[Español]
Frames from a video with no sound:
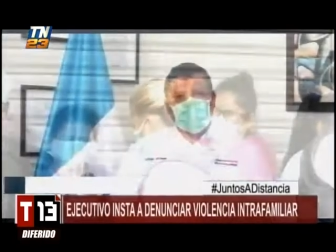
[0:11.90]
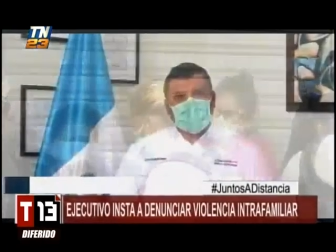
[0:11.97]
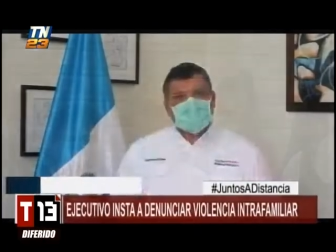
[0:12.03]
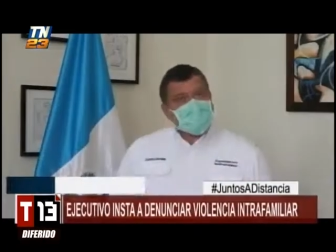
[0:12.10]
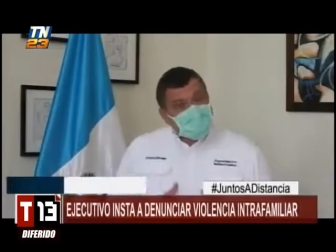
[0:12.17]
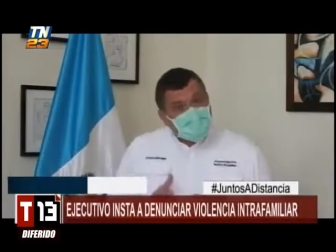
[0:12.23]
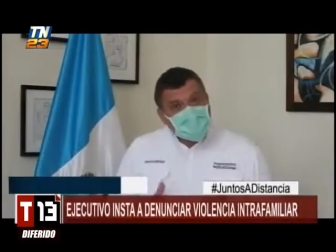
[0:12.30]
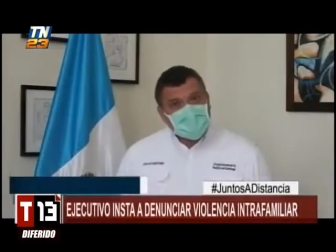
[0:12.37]

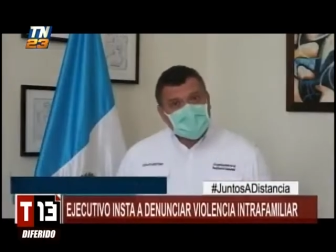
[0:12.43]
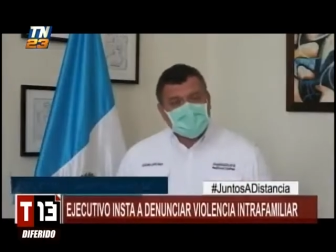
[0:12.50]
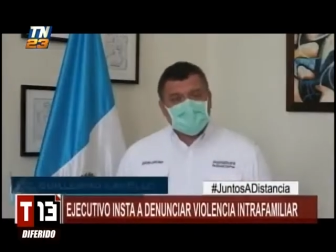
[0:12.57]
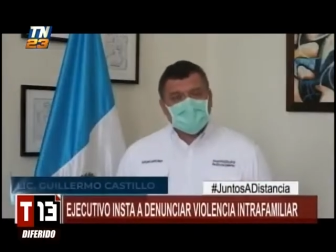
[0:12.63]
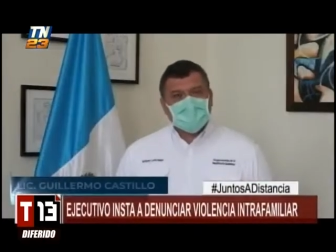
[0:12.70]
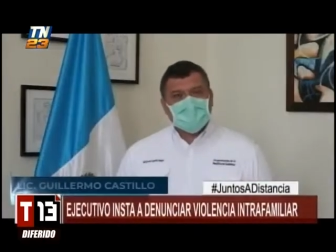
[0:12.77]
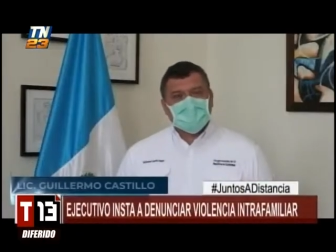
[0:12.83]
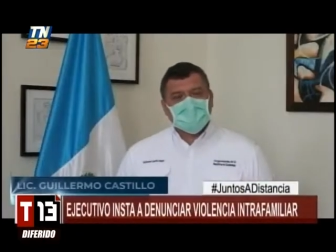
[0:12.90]
Estimados
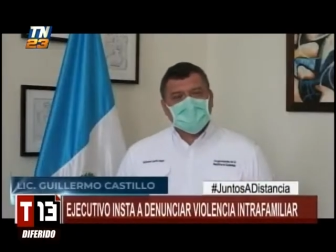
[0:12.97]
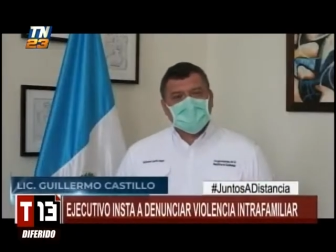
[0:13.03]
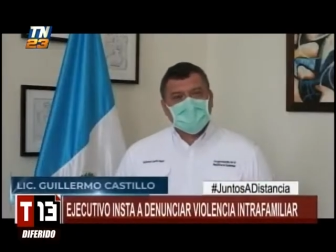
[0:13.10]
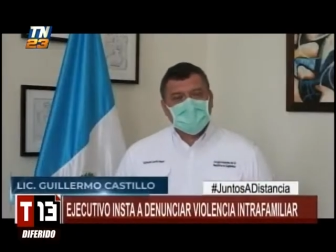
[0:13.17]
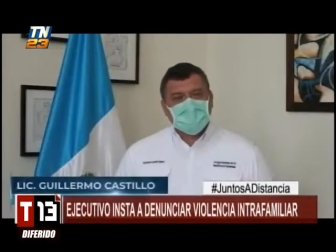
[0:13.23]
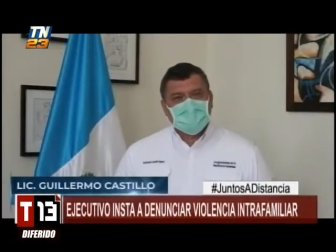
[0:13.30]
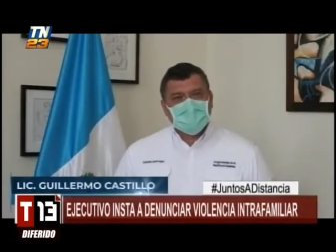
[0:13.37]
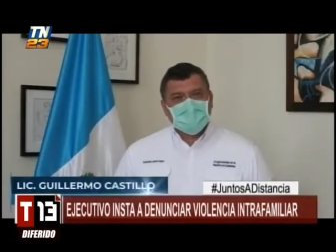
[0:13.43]
guatemaltecos,
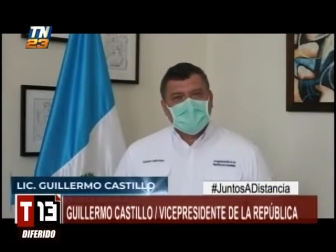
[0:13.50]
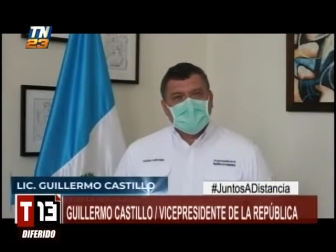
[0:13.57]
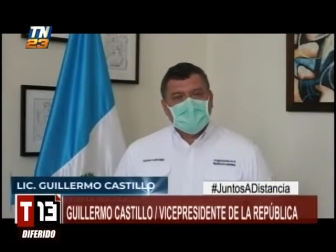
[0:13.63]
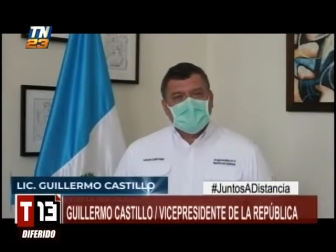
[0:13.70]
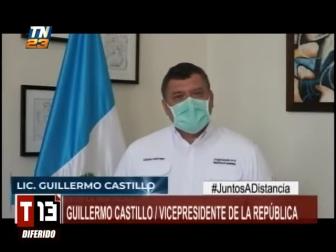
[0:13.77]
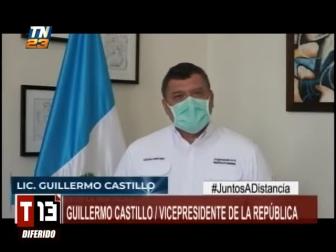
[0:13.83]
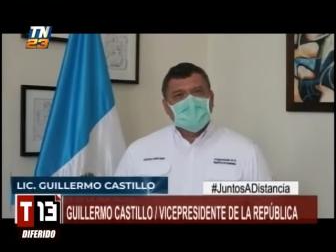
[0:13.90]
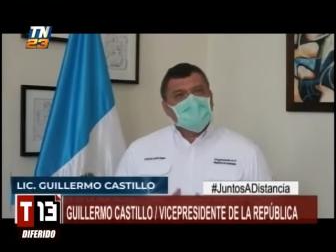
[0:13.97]

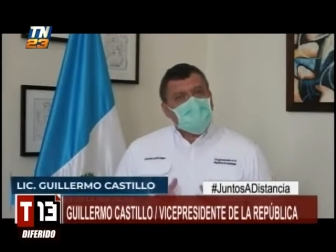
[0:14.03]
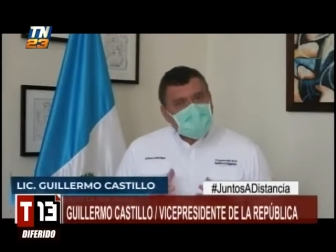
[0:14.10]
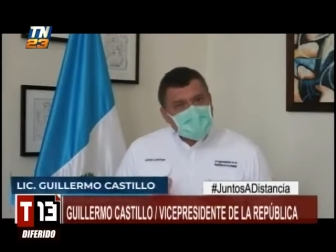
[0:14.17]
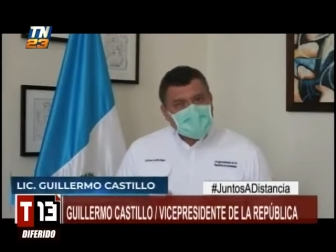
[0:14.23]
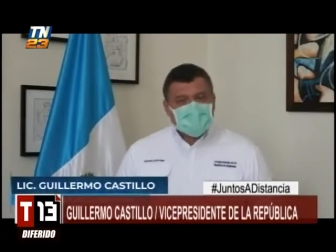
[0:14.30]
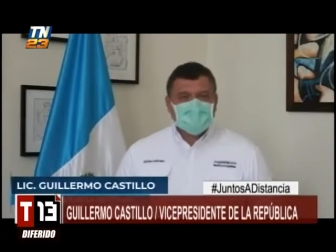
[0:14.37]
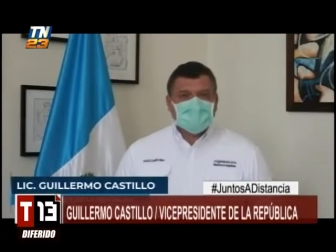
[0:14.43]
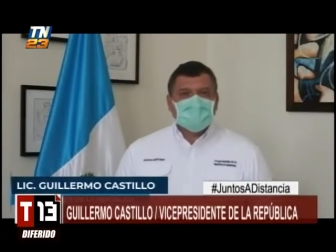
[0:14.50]

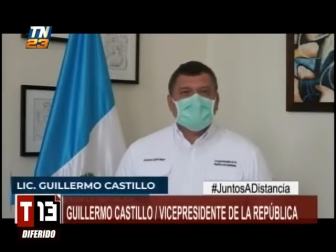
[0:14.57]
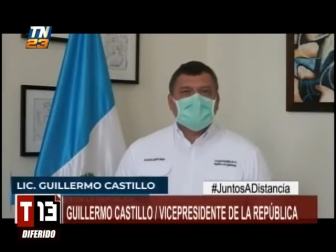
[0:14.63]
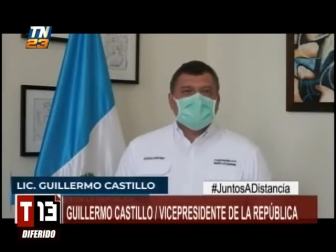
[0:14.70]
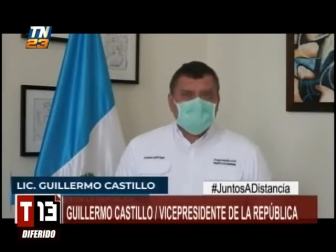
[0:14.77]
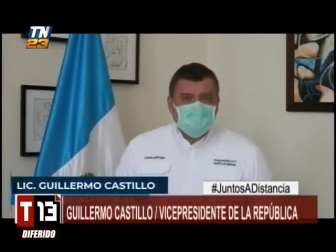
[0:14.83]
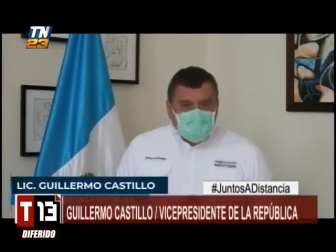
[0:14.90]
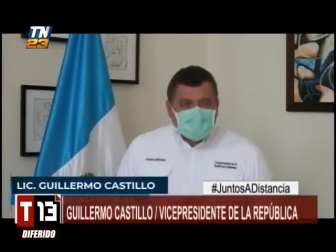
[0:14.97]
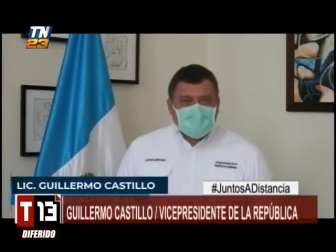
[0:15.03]
todas las
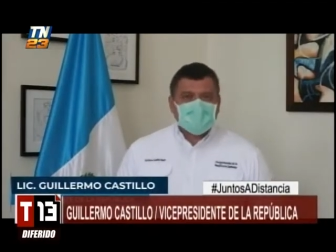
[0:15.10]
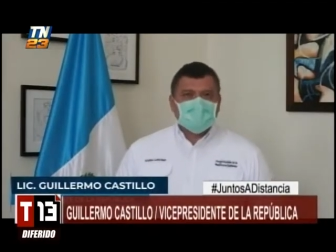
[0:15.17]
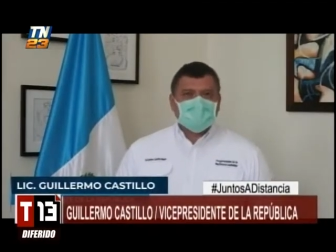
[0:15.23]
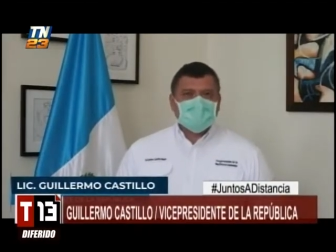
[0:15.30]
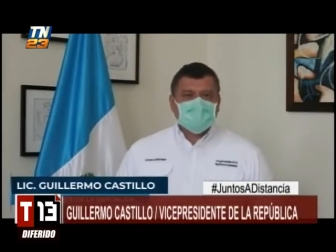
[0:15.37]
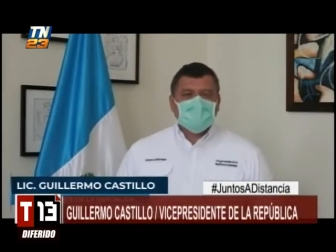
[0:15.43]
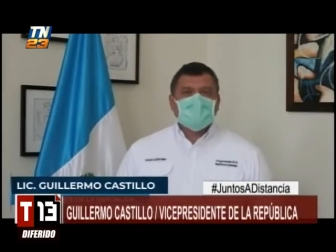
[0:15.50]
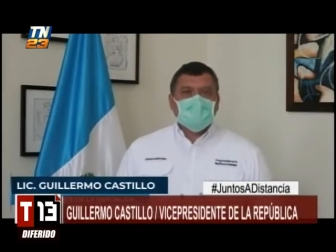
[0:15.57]

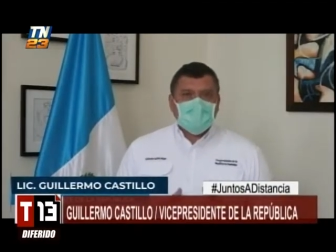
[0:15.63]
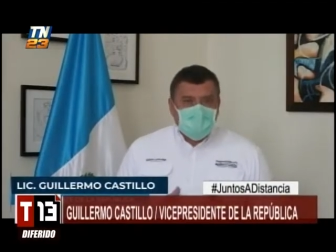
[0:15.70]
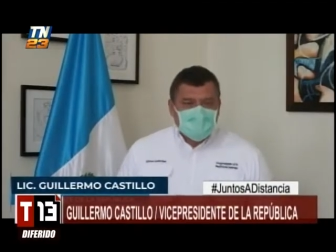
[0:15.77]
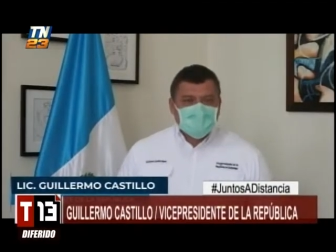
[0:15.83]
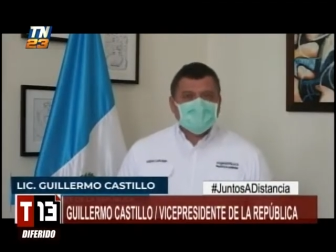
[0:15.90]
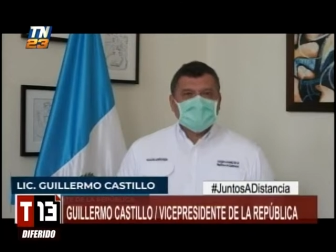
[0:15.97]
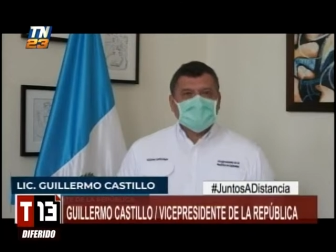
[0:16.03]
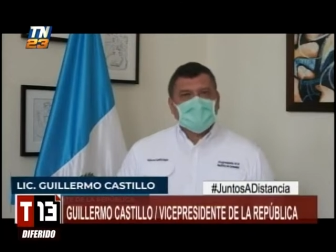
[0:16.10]
medidas que
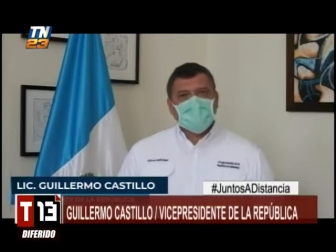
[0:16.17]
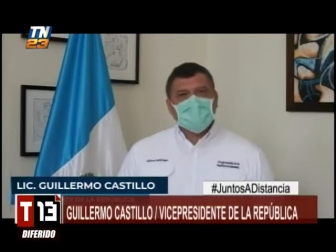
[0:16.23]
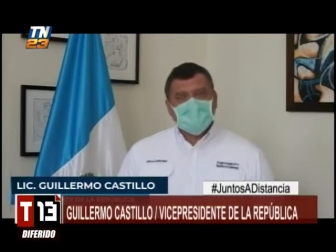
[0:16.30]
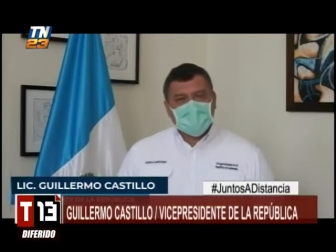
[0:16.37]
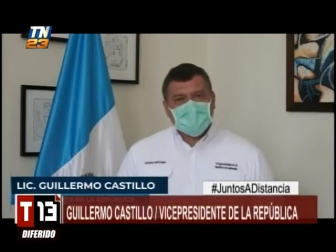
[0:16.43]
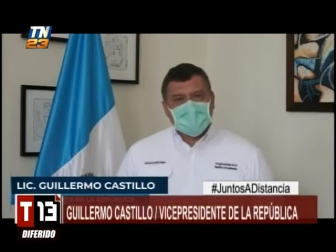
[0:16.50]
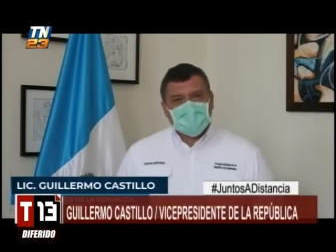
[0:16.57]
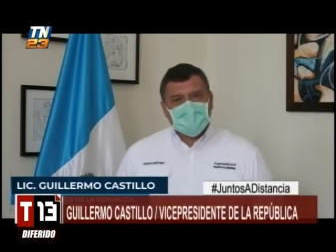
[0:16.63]
hemos estado
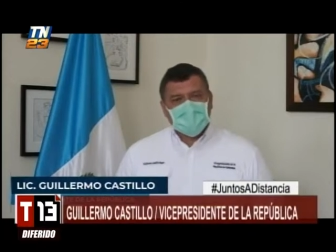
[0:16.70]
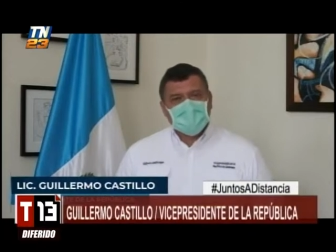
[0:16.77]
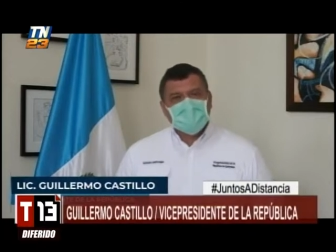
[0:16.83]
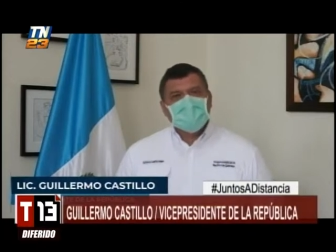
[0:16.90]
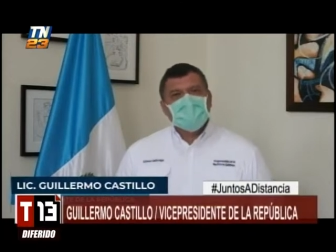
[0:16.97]
tomando